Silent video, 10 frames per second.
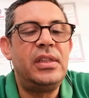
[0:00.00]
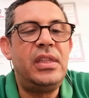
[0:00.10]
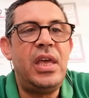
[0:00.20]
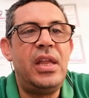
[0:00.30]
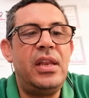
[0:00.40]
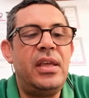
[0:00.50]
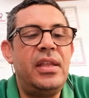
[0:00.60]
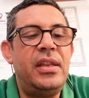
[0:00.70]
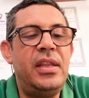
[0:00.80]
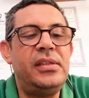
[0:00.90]
دال
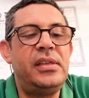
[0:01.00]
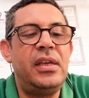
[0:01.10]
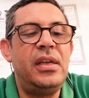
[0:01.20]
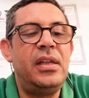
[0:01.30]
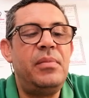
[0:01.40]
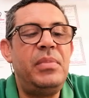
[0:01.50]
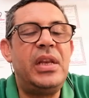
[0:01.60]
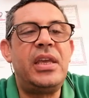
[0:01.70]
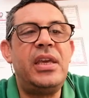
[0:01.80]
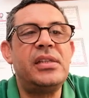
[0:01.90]
نزع
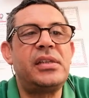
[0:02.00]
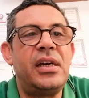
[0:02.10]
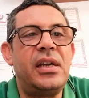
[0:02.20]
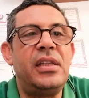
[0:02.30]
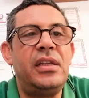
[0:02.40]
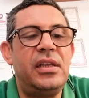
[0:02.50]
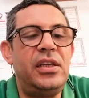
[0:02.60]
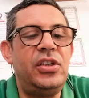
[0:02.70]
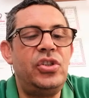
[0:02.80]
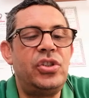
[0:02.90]
ملكية أراضي
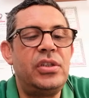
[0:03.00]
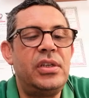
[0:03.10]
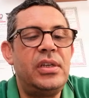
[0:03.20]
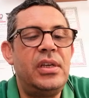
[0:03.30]
الجيش